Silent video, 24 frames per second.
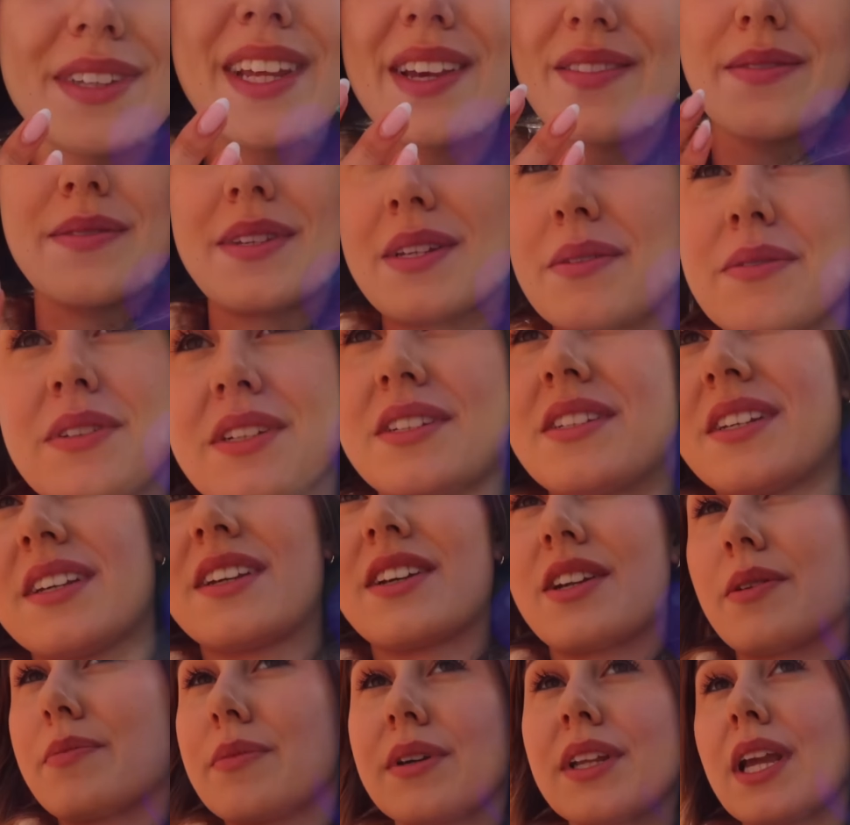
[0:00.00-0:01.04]
Nie wiem cały czas
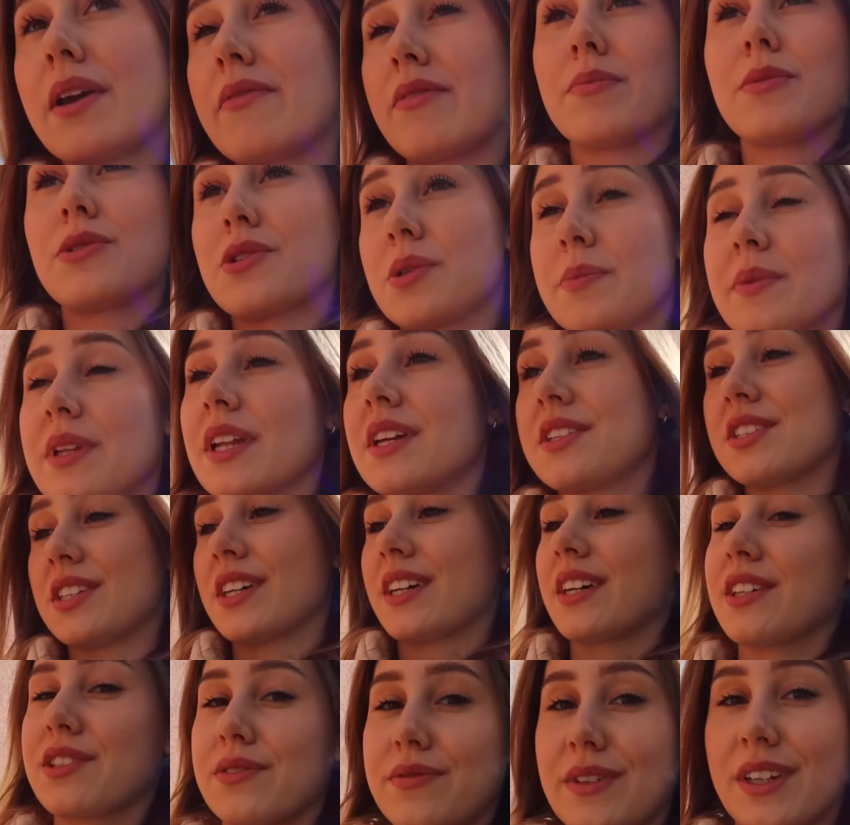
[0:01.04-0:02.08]
jakie robię, nie wiem, może mi znajdzie
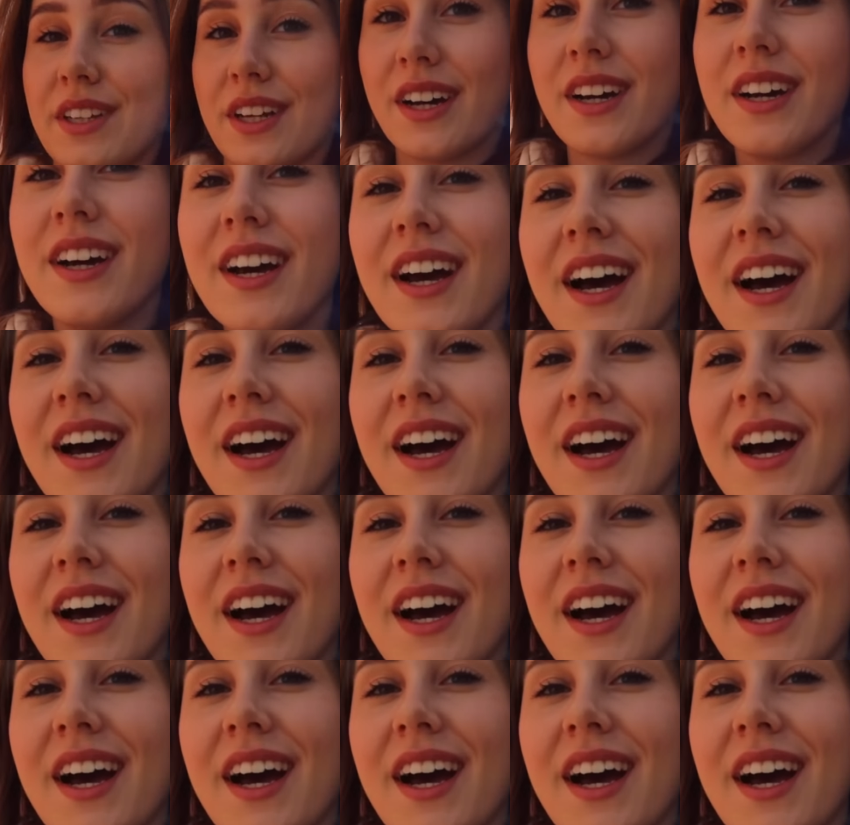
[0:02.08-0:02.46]
jakaś wena.